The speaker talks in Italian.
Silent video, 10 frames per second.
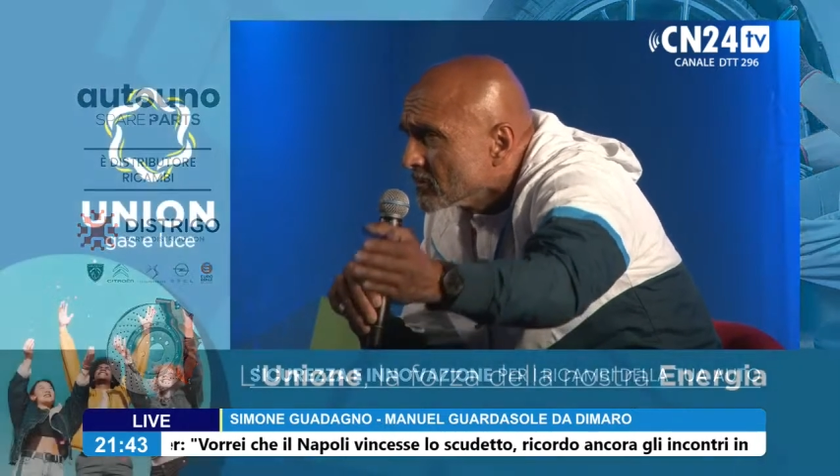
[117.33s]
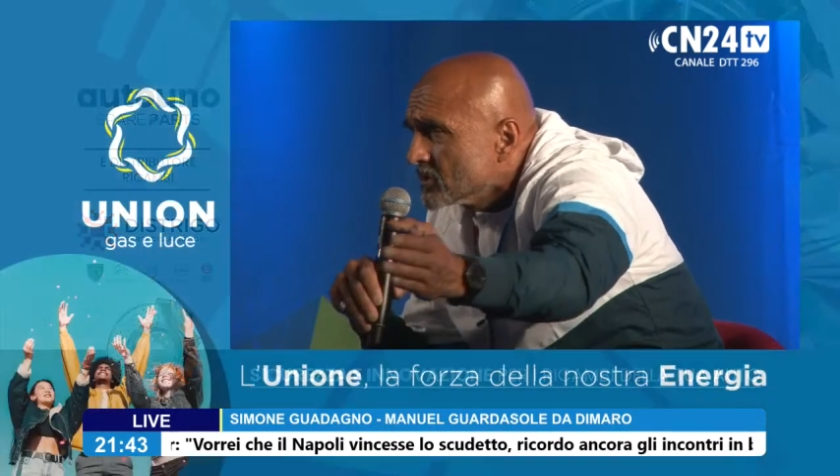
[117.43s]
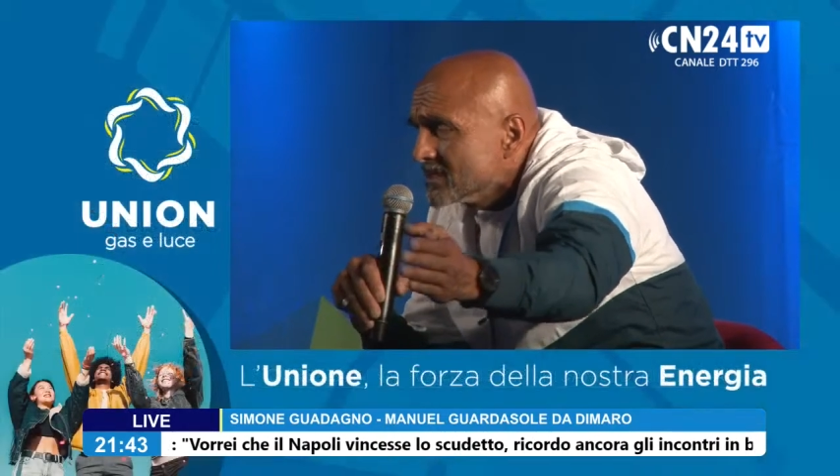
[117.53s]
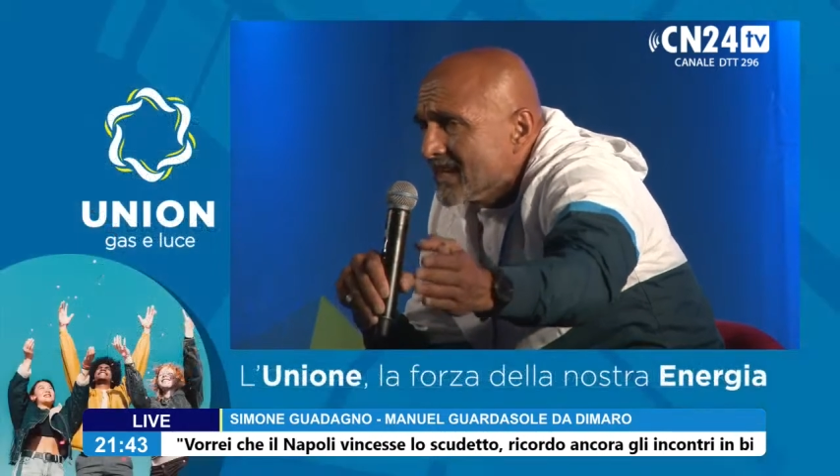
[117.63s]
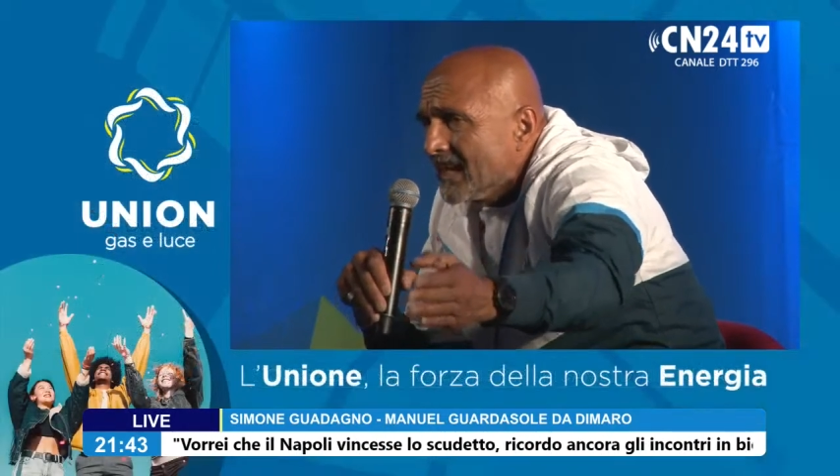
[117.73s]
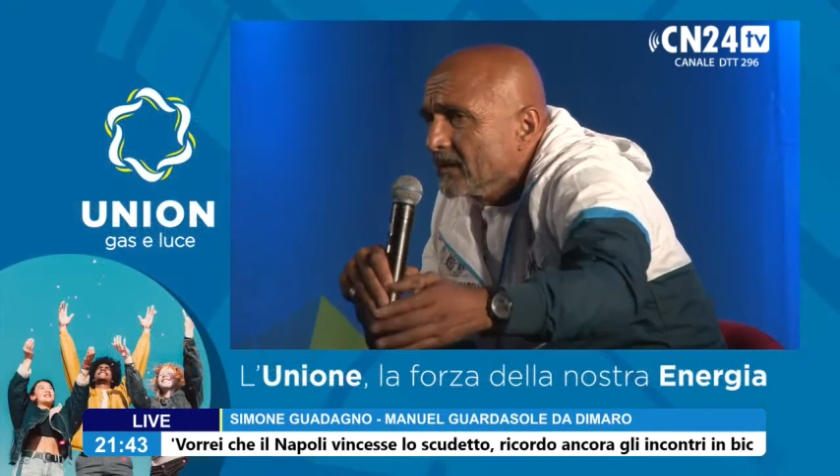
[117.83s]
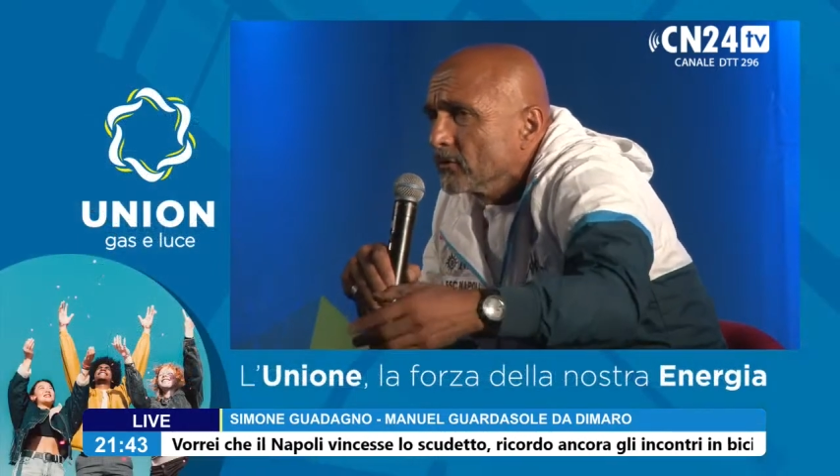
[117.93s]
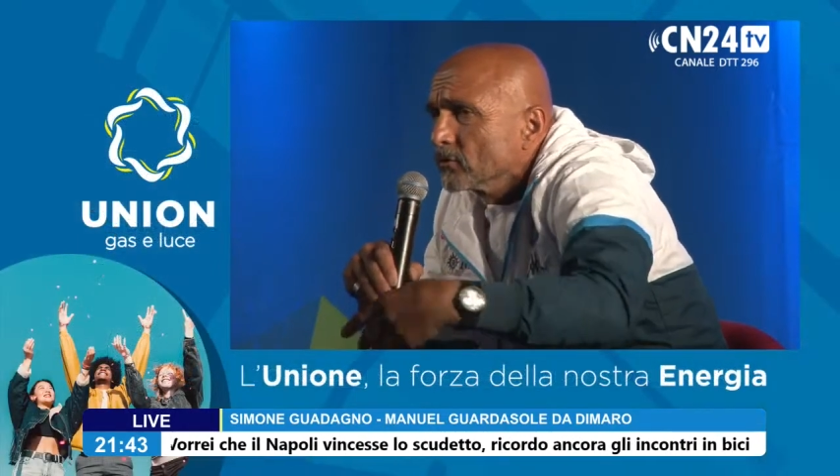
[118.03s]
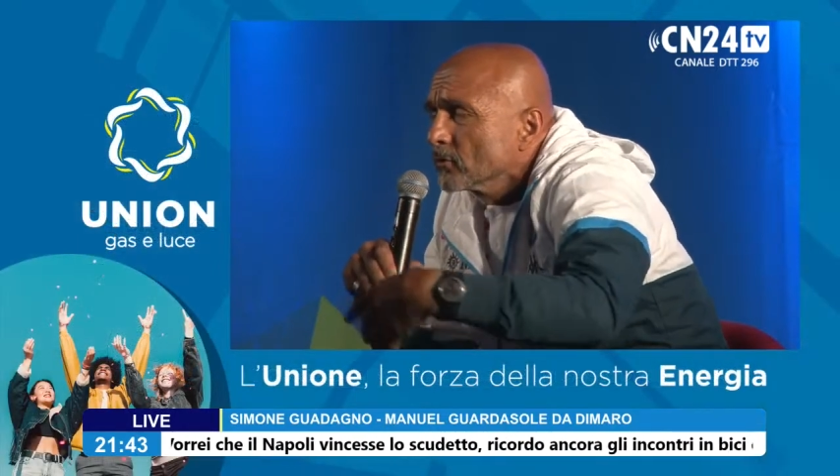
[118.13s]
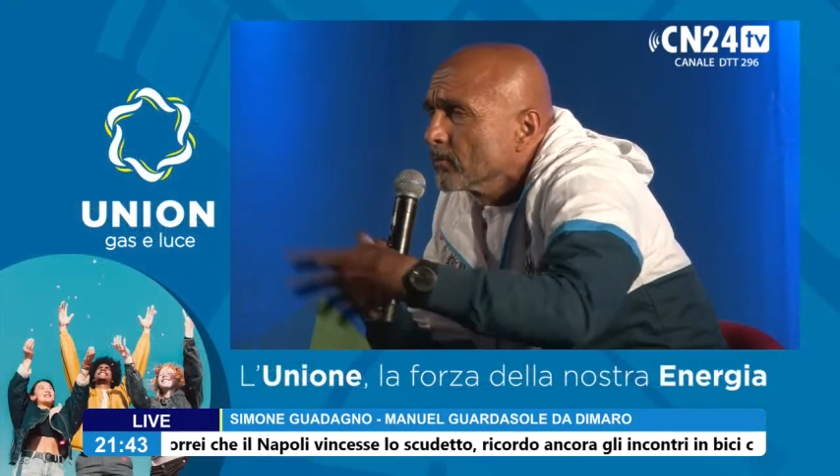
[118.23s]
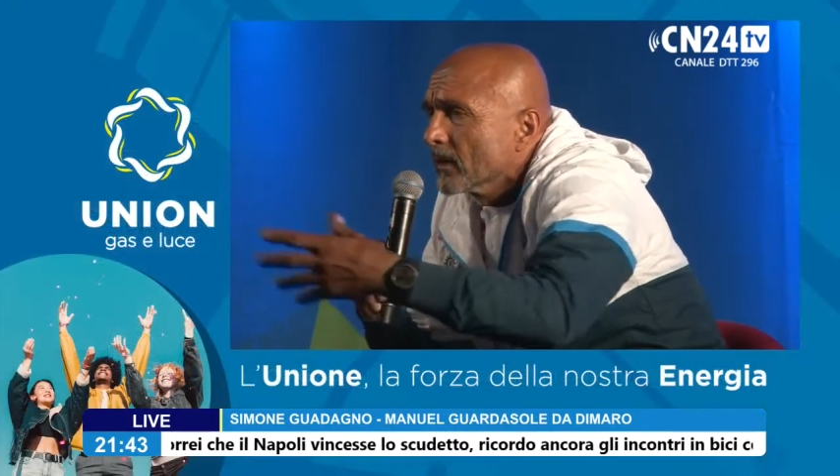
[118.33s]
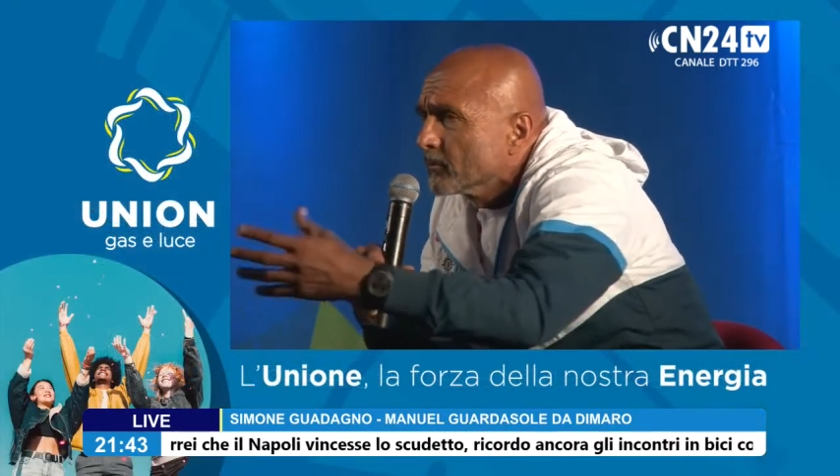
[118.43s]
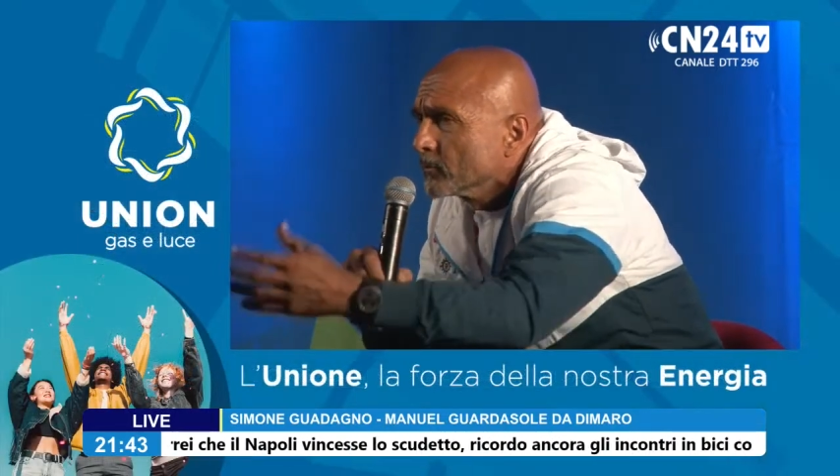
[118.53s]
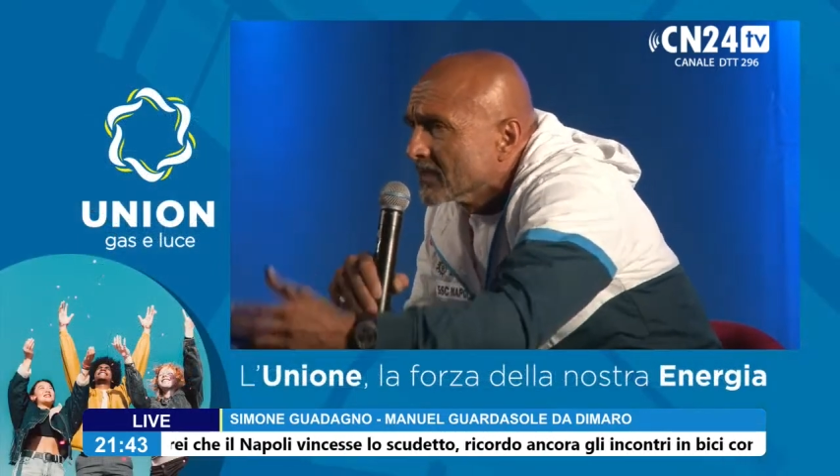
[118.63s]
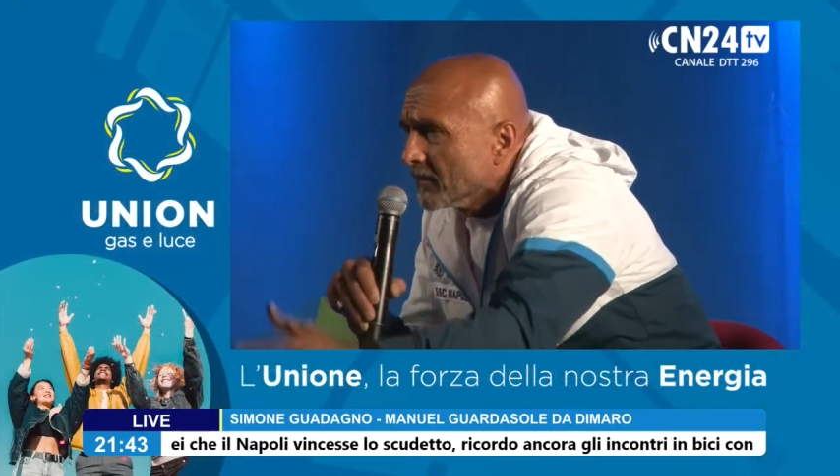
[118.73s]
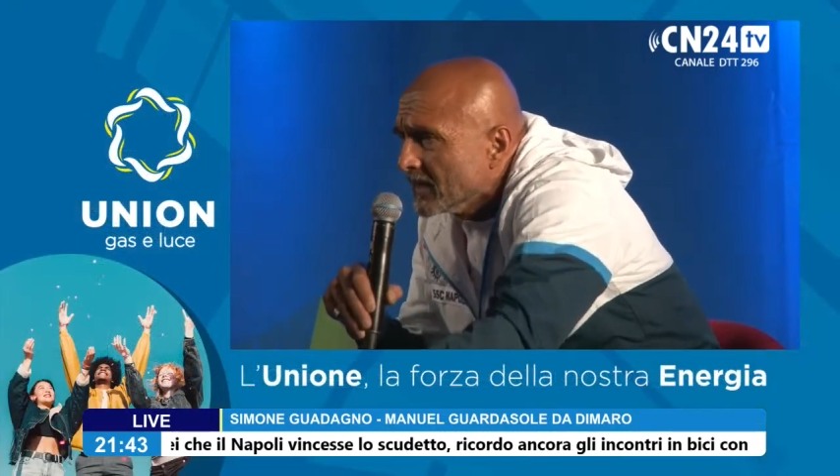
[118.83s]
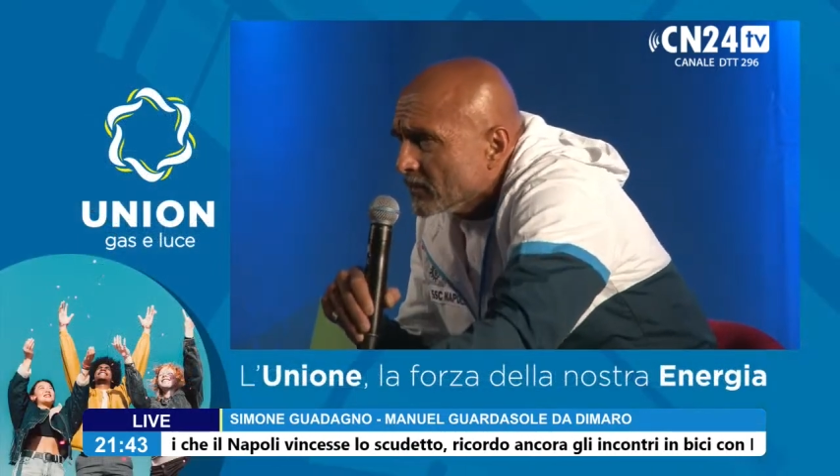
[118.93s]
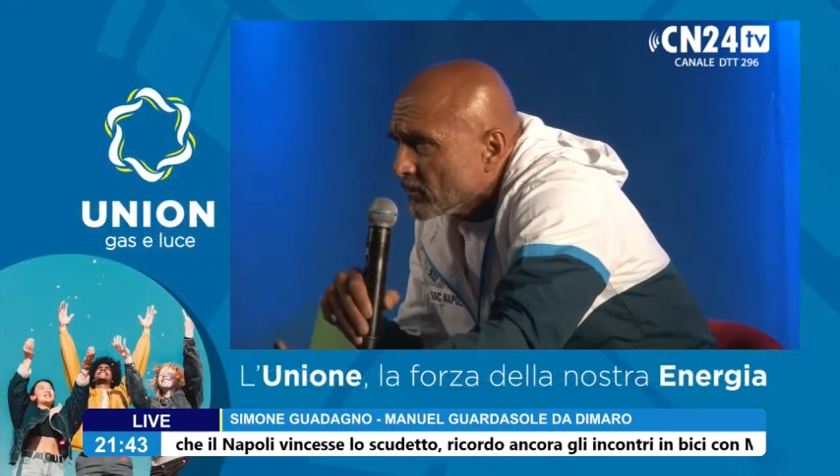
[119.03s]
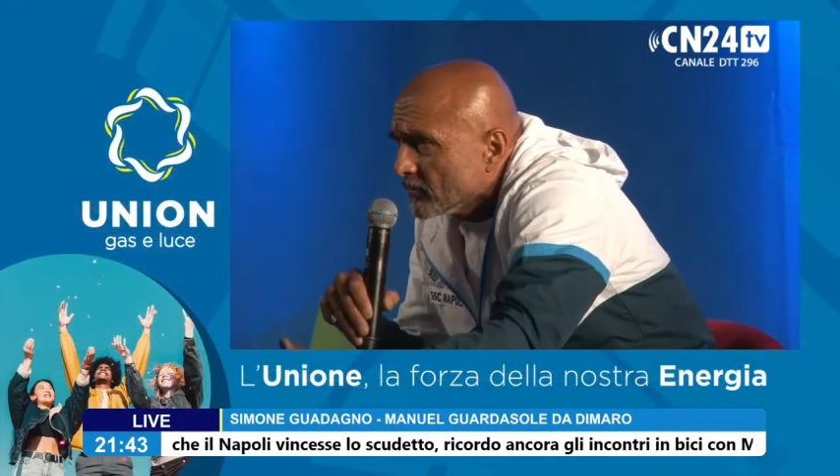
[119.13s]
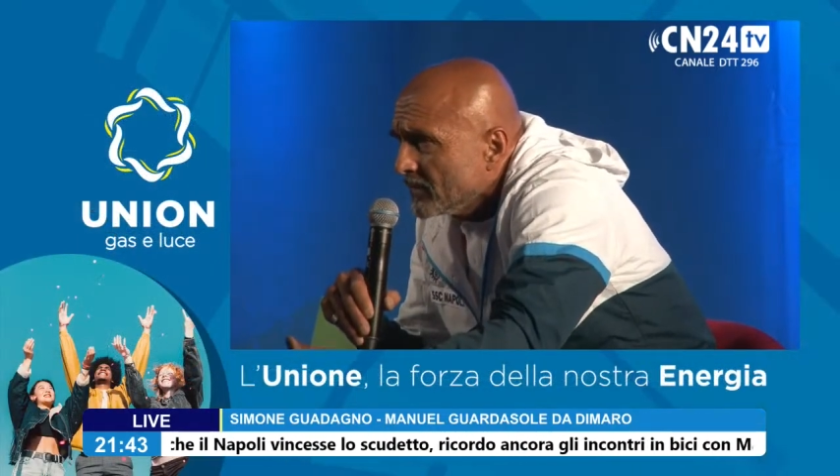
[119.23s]
Ci saranno dopo
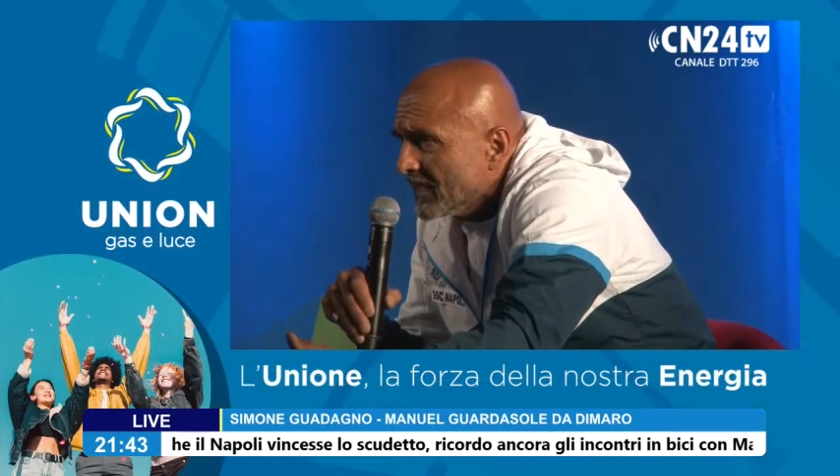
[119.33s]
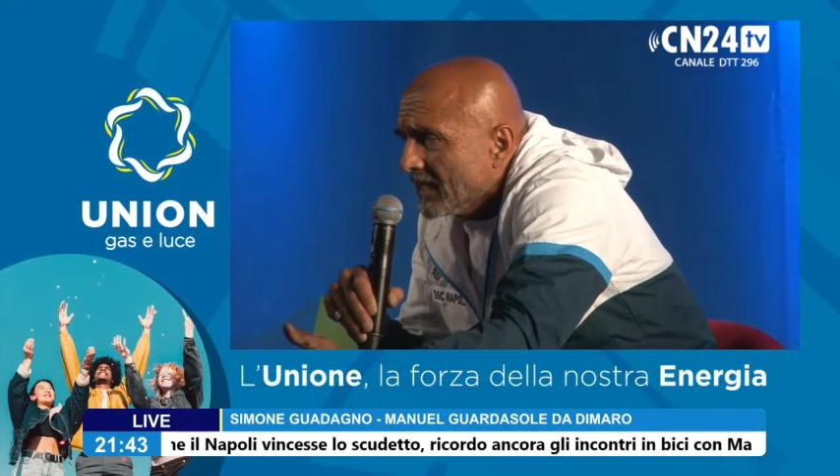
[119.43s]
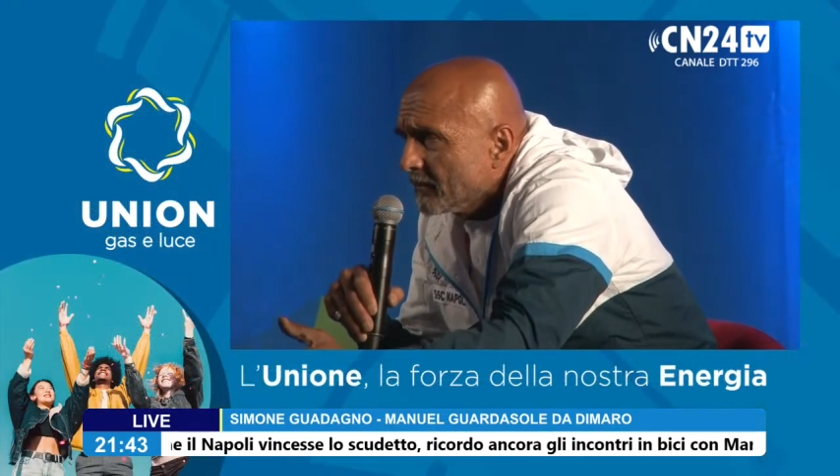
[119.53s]
l'appuntamento. Fino